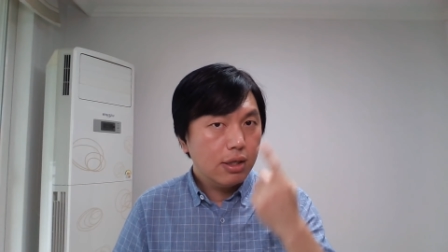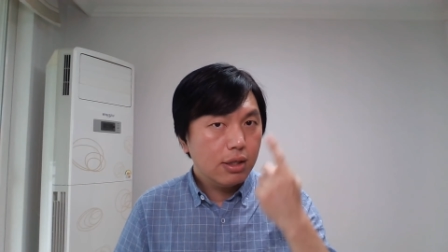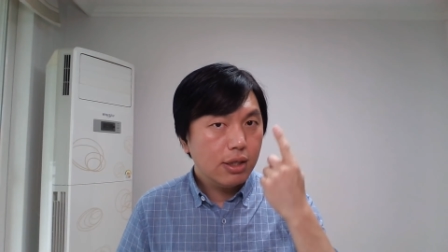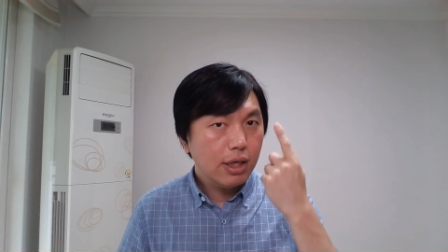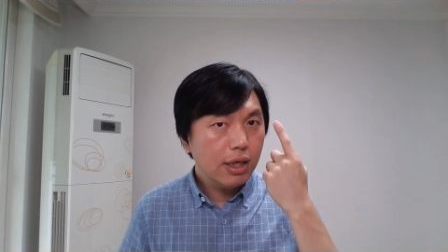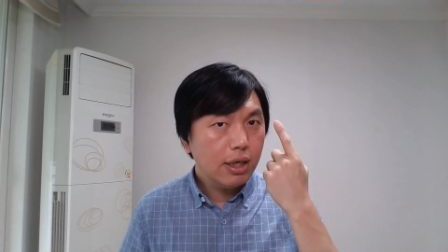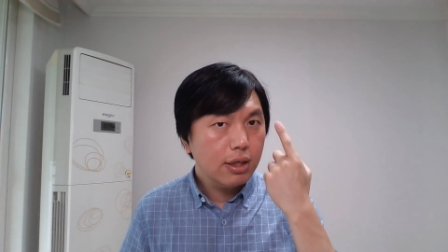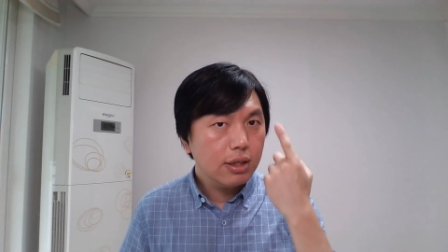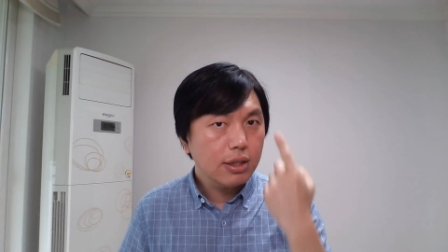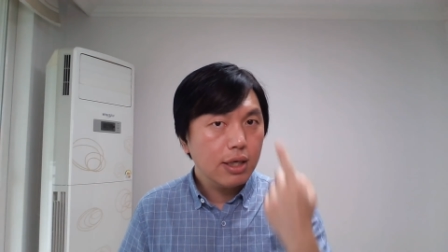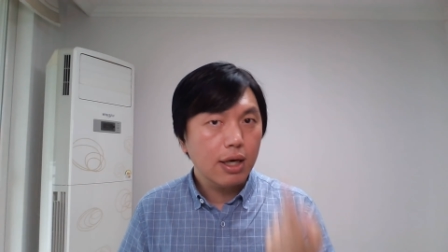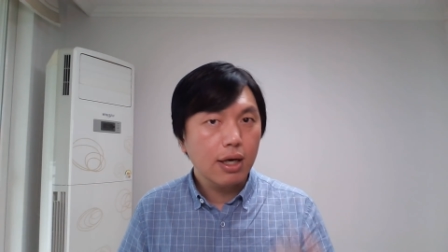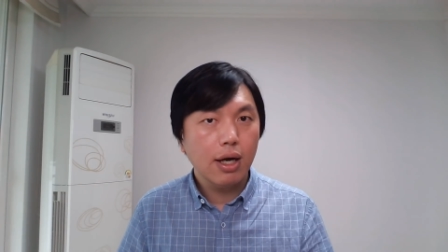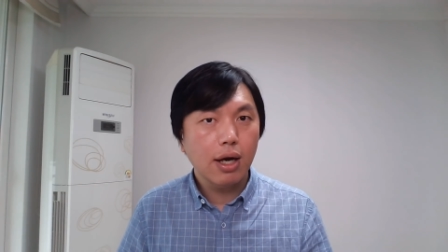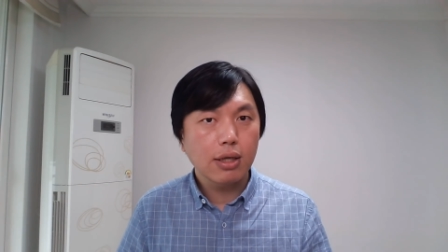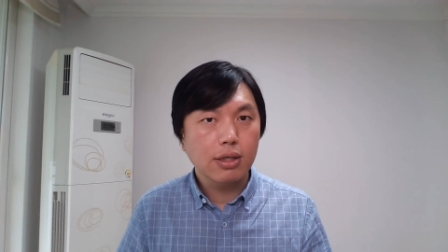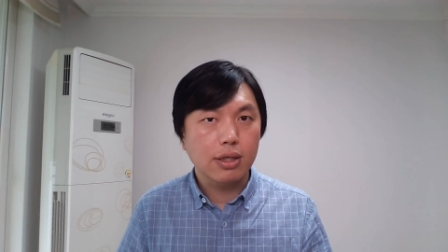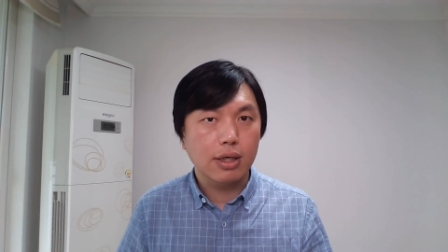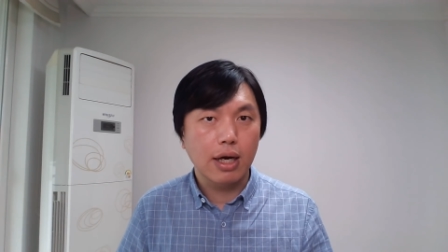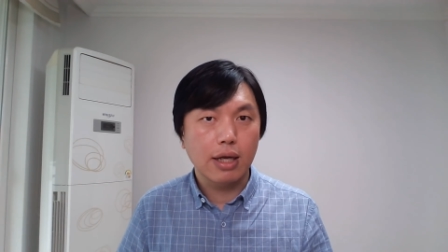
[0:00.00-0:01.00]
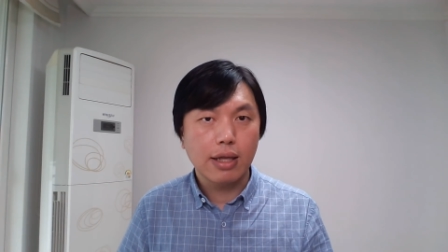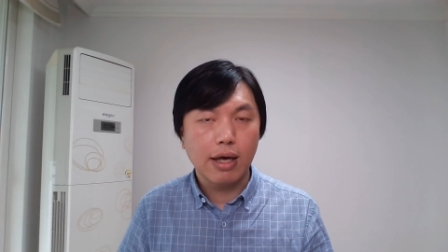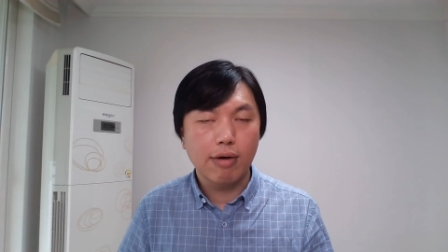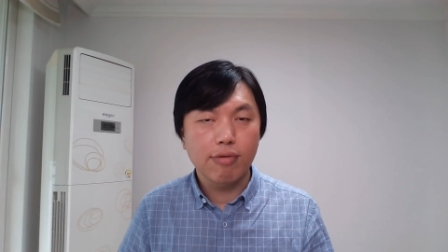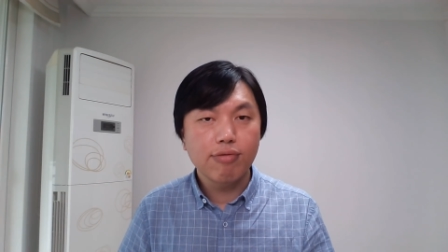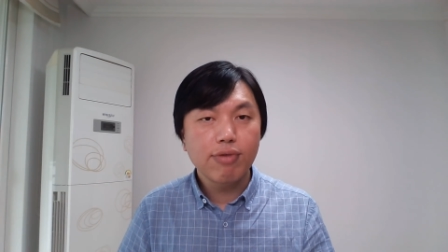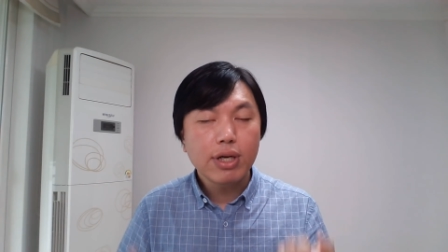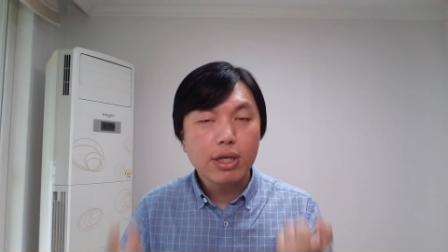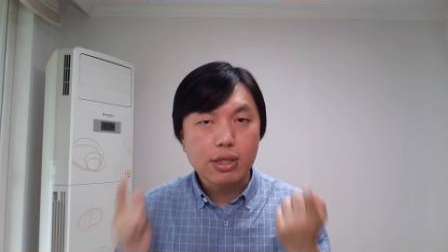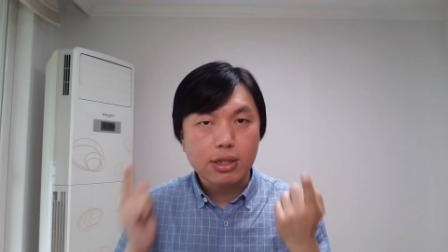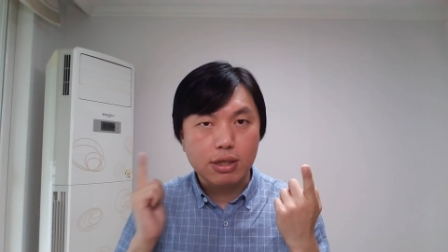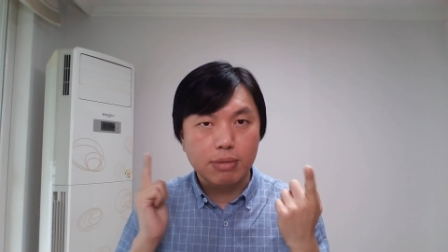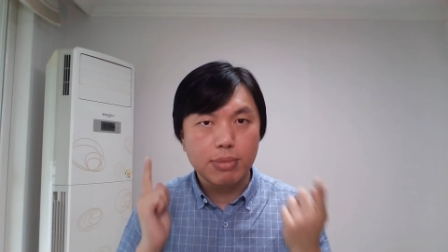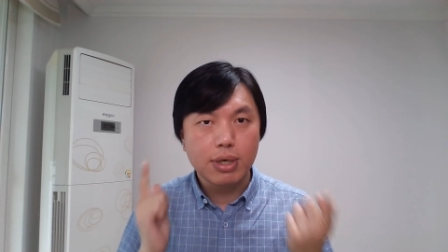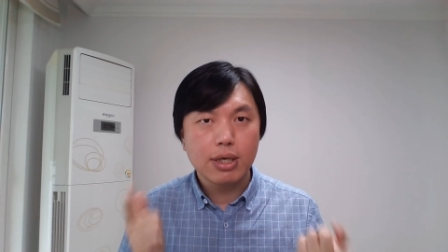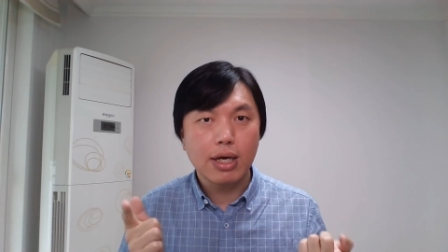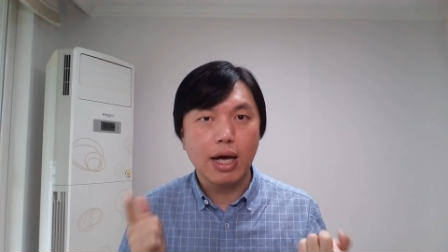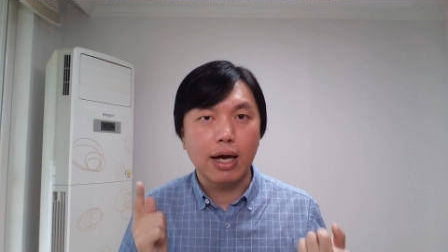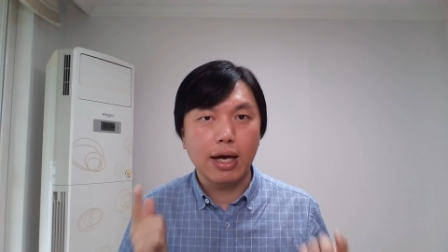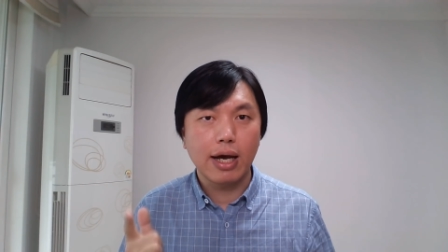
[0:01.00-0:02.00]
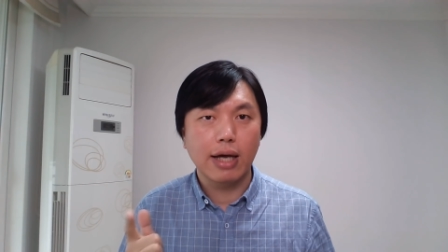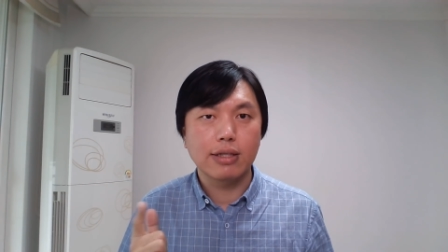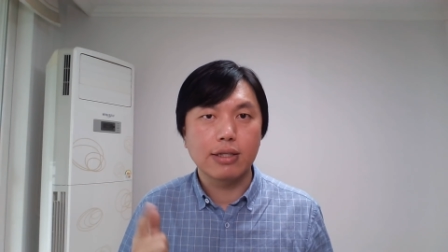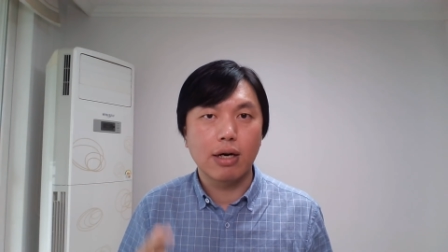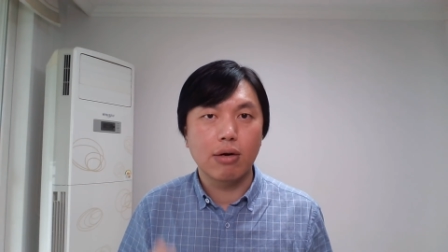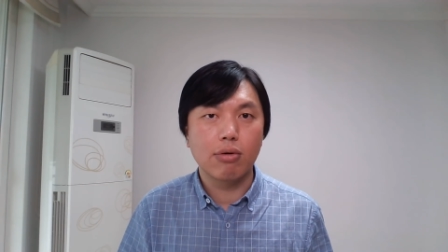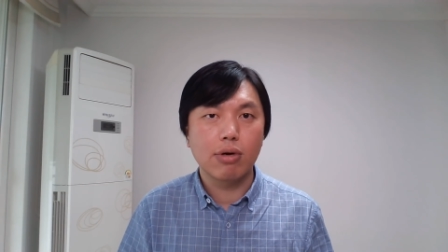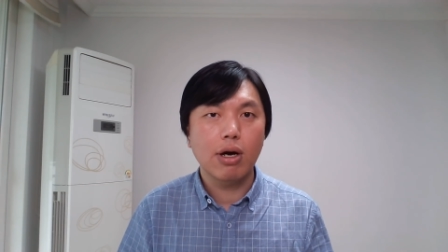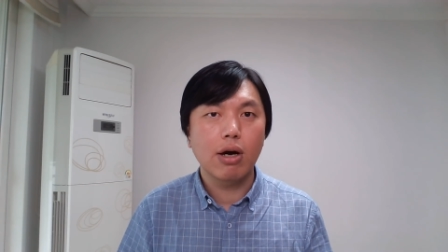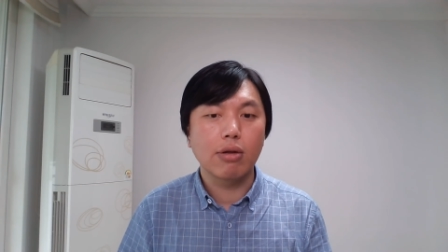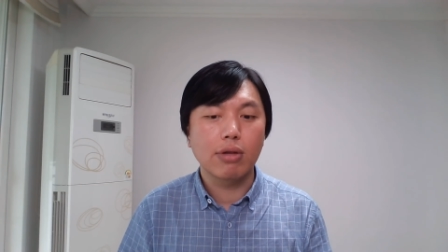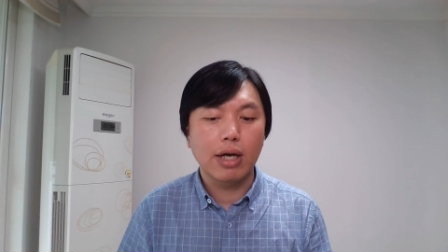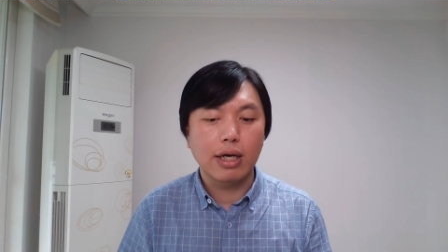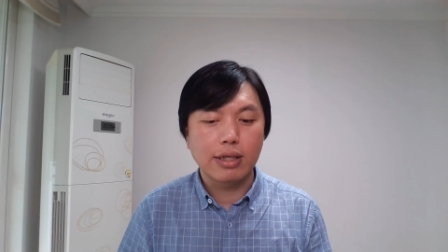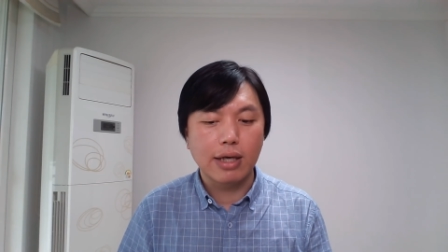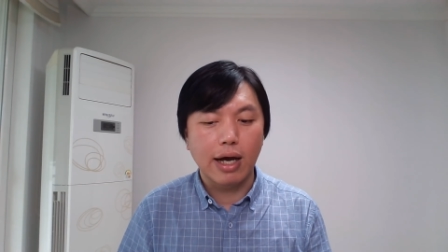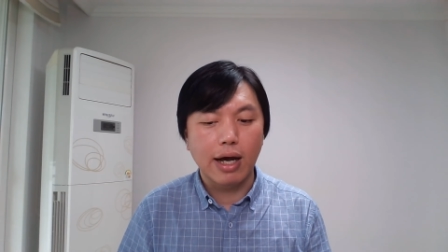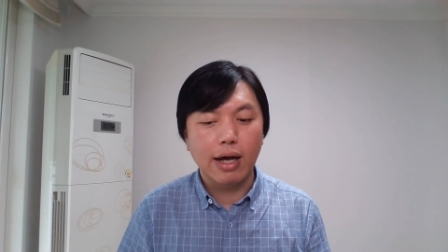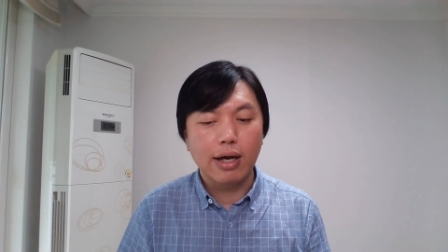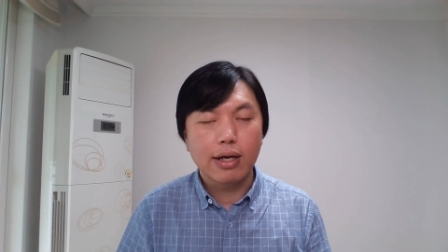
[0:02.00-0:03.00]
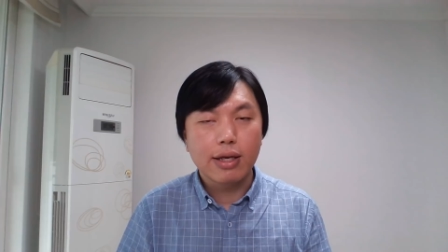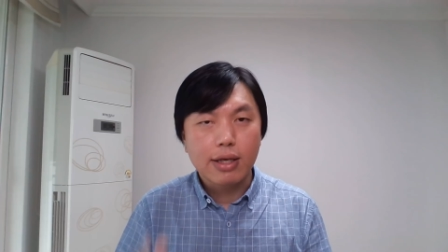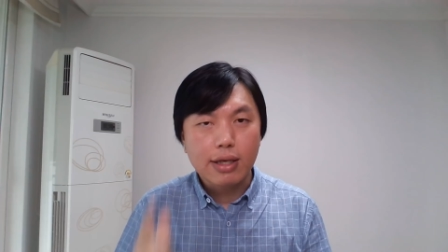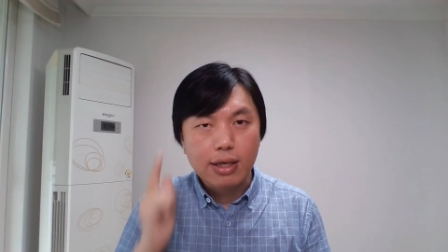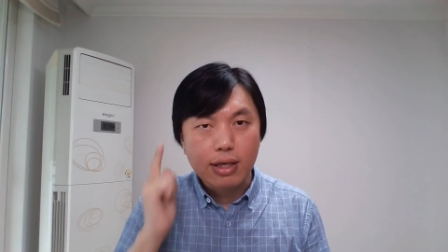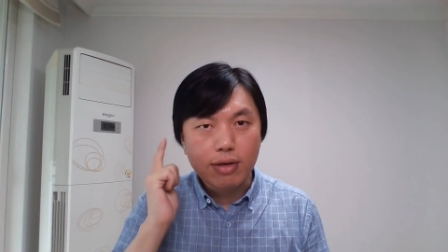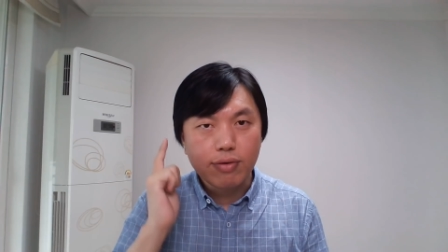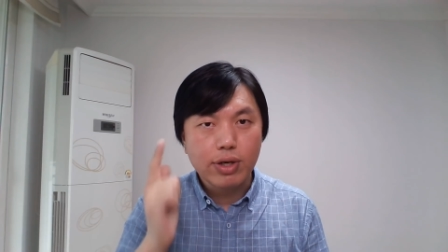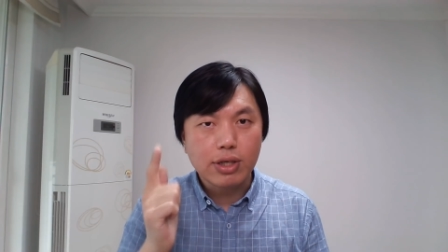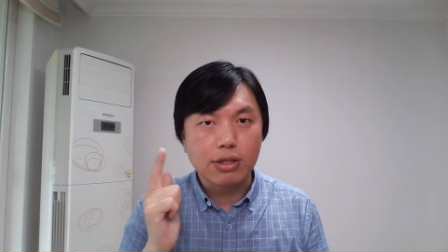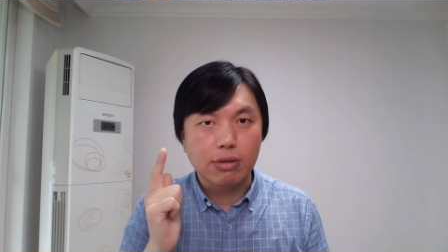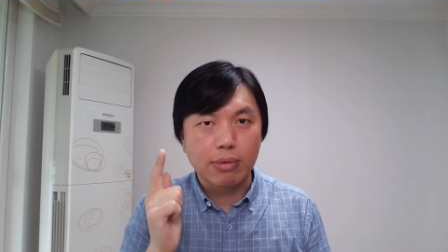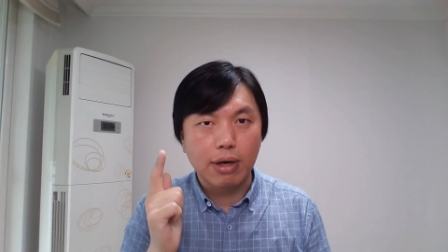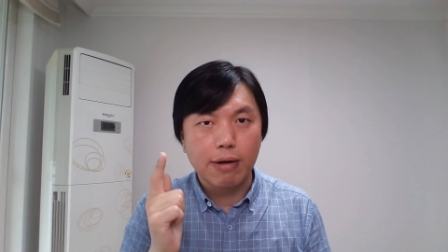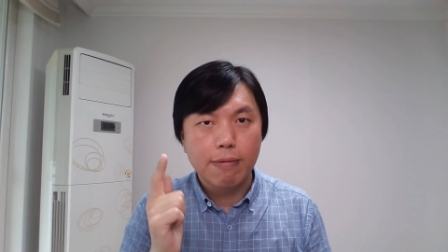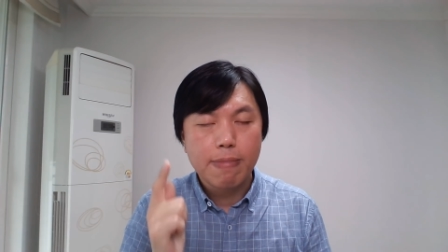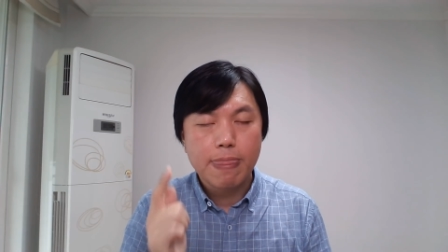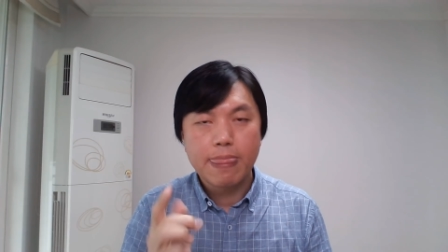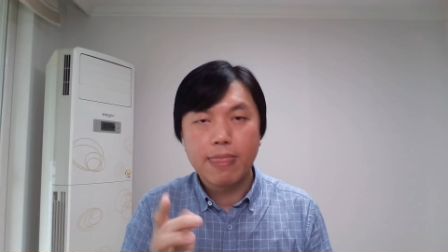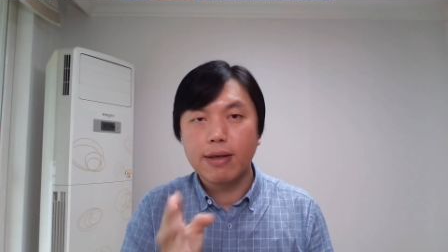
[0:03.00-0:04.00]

这个香港的警察他为什么敢开枪？我告诉大家，因为什么？